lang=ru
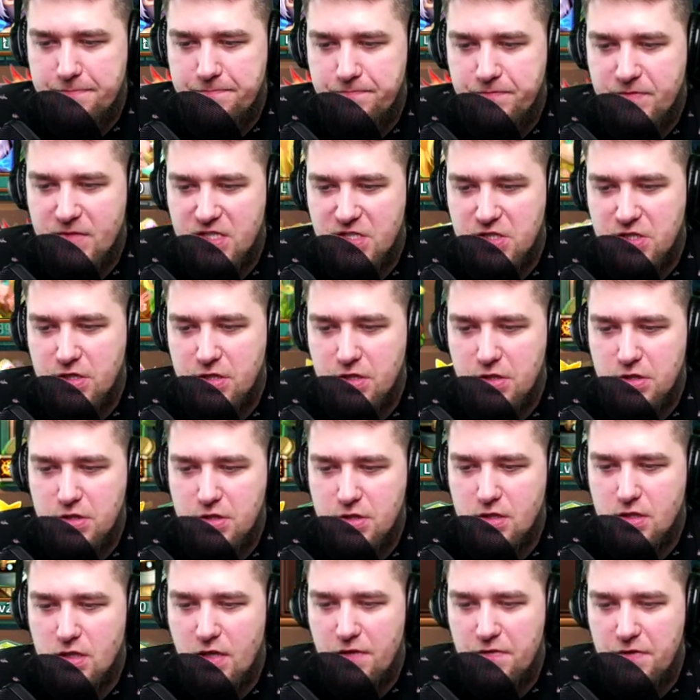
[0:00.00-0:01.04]
Точнее, не
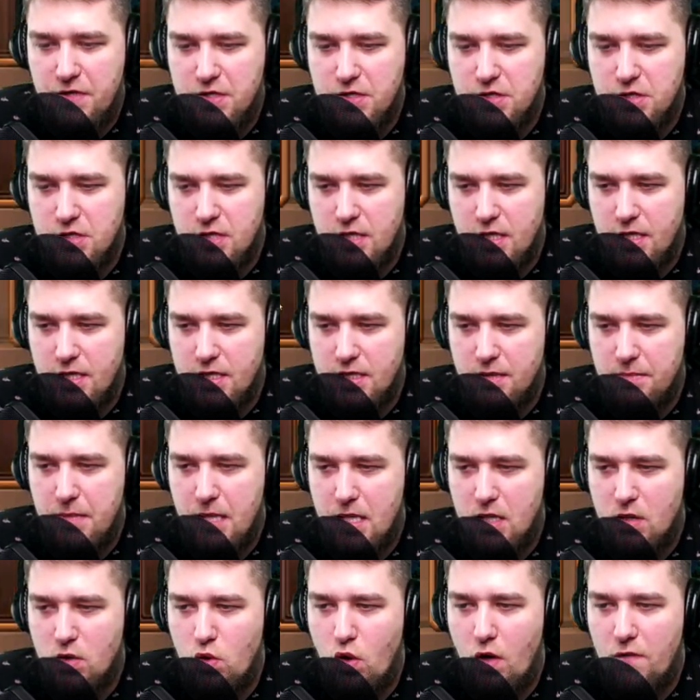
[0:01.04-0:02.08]
человечешка, это
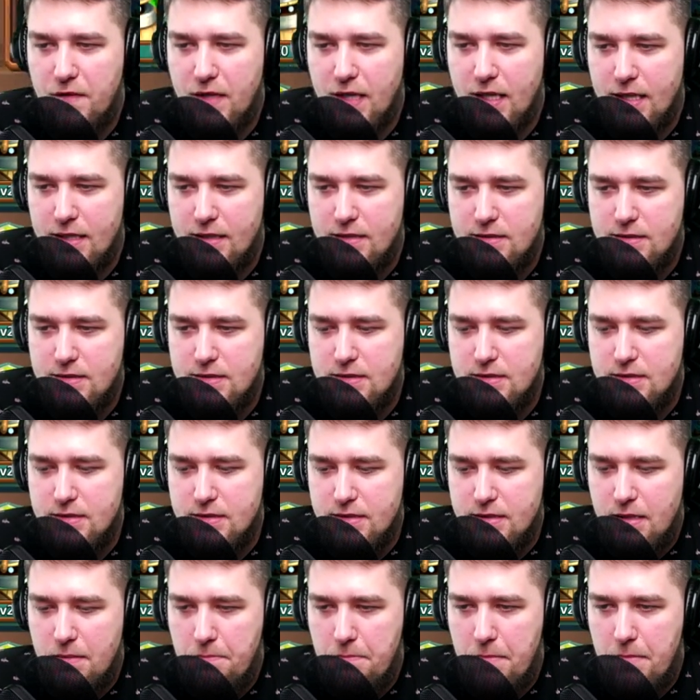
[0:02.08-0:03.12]
морковка.
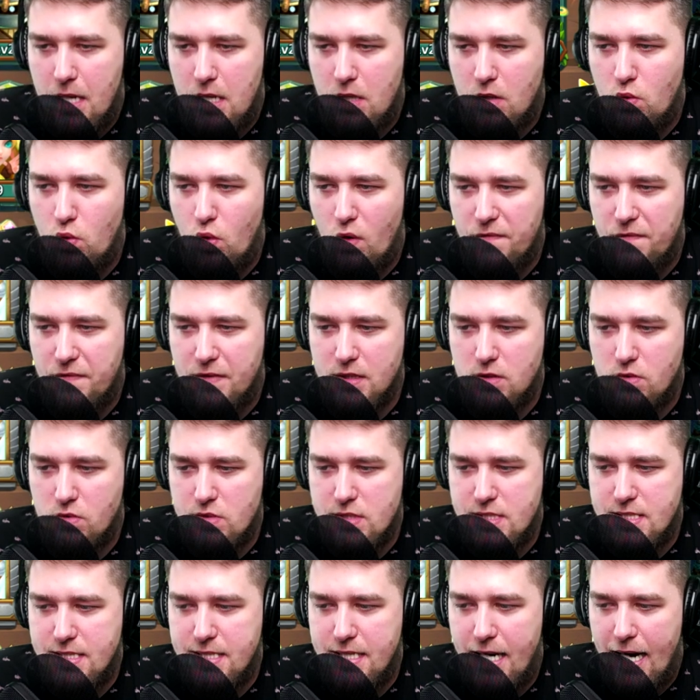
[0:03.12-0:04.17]
Морковка,
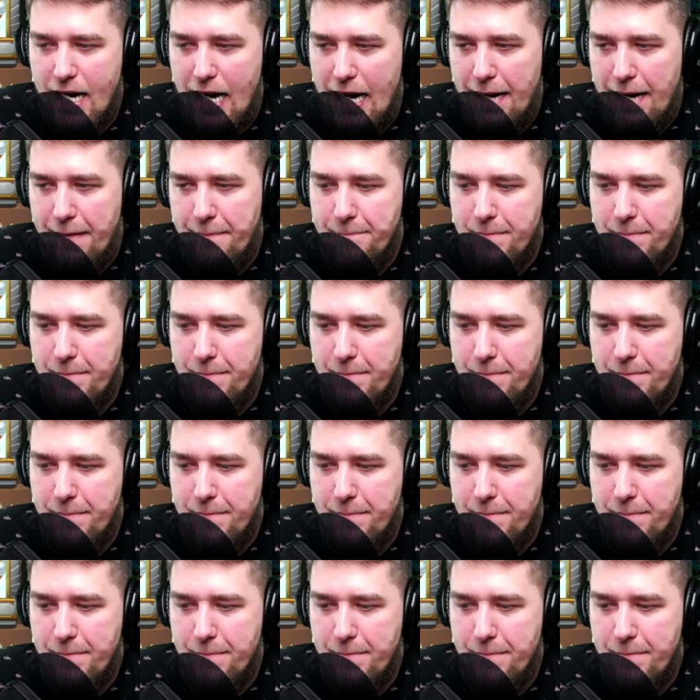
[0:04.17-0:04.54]
друзья.